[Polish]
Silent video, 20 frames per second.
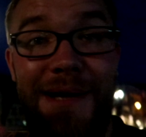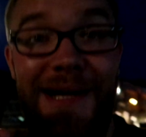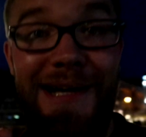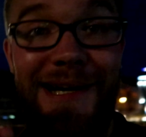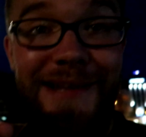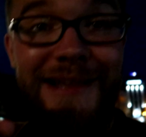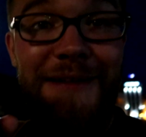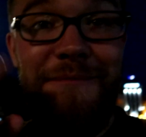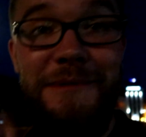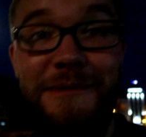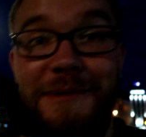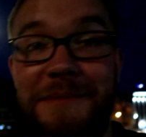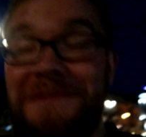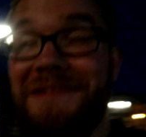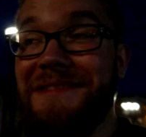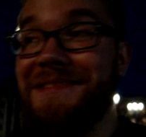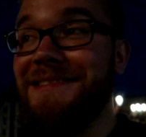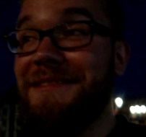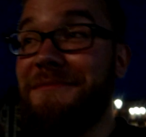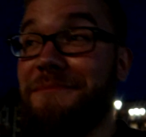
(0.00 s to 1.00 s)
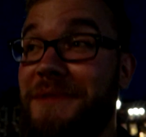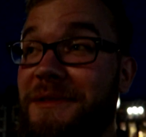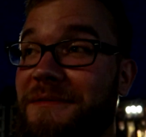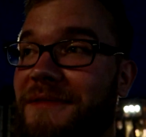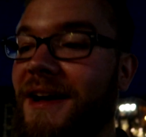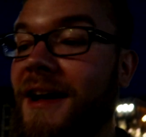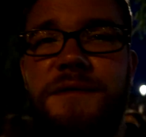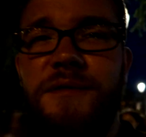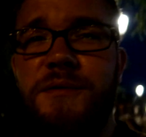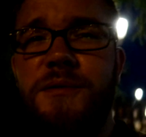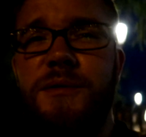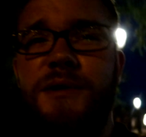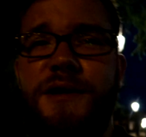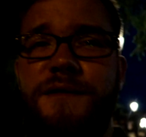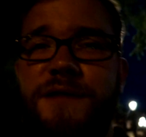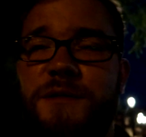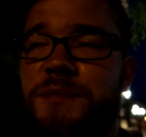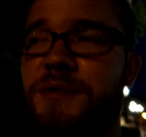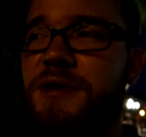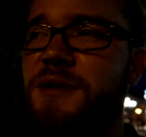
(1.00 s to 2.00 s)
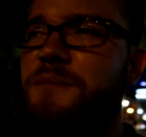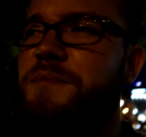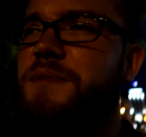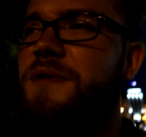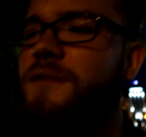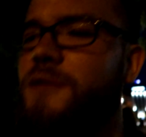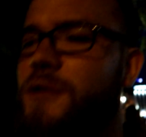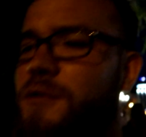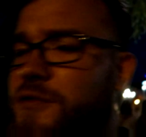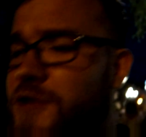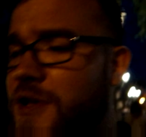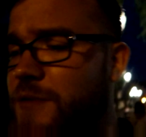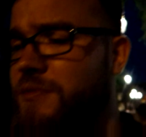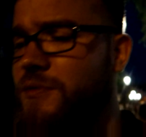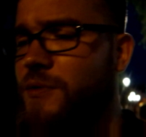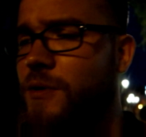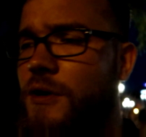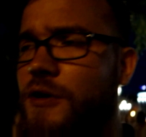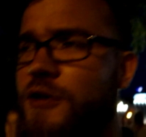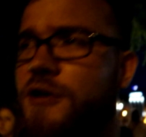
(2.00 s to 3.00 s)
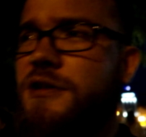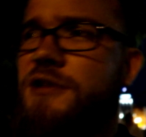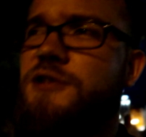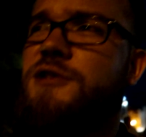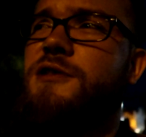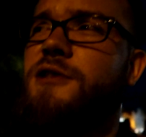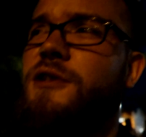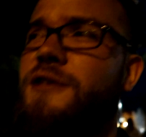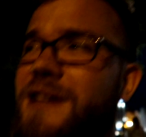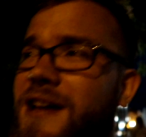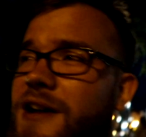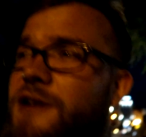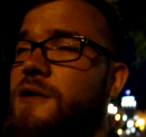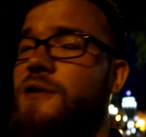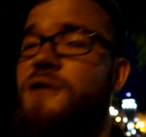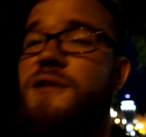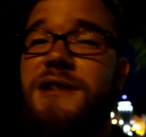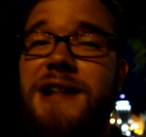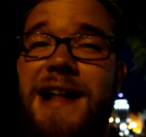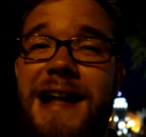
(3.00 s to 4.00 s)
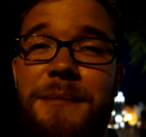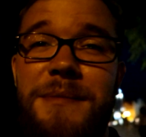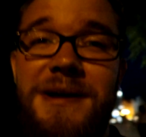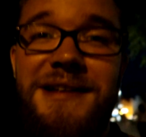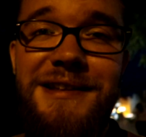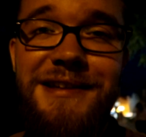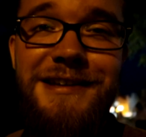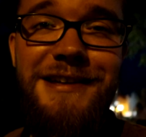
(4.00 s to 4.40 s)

Ba, napiłem się z nim piwa. W ogóle wypiłem piwo, które było określone jako ramen